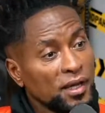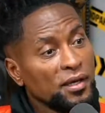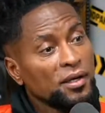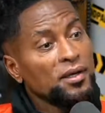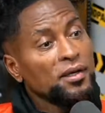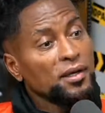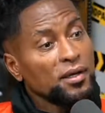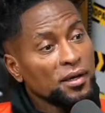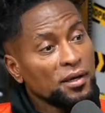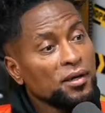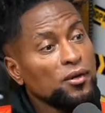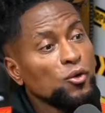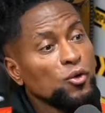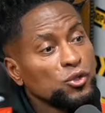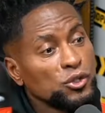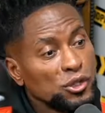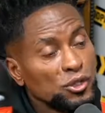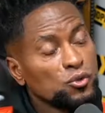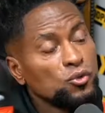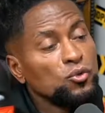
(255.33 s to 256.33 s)
E tá igual.
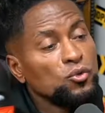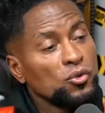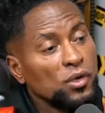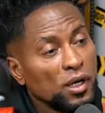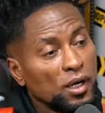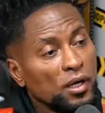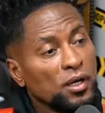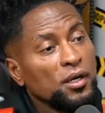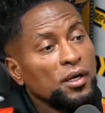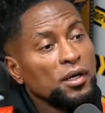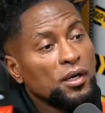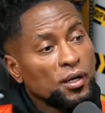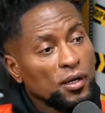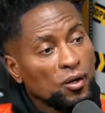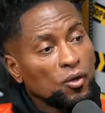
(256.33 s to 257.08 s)
Continua. Tá igual.